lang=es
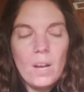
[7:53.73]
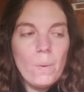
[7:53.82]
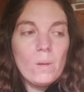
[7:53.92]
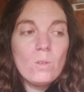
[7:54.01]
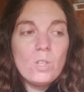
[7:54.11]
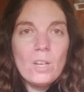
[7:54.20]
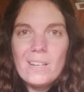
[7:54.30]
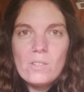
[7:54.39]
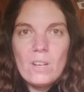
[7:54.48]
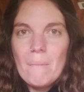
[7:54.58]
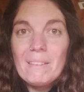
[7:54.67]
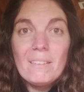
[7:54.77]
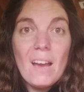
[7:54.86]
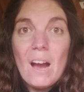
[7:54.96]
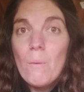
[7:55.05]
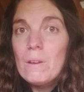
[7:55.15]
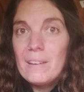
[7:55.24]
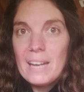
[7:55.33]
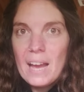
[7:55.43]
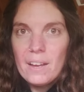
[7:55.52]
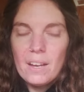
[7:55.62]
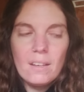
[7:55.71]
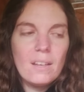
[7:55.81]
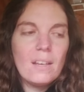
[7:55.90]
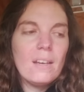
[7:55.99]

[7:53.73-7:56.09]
La agua de cocción es solamente agua y vinagre.